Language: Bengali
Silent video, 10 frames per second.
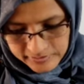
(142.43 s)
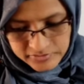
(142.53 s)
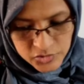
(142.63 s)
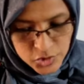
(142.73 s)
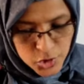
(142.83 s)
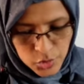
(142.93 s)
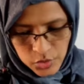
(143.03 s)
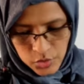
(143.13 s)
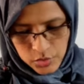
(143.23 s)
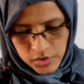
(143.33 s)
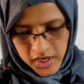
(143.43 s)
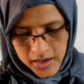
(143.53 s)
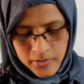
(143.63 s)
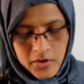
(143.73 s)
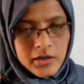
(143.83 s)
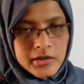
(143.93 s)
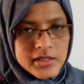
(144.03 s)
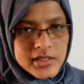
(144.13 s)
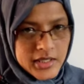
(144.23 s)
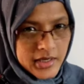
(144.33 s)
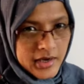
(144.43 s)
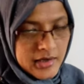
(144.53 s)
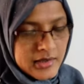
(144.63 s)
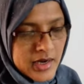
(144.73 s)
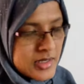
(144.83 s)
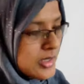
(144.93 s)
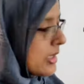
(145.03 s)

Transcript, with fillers: জুঙ্গু এবং চীনের রাজধানীর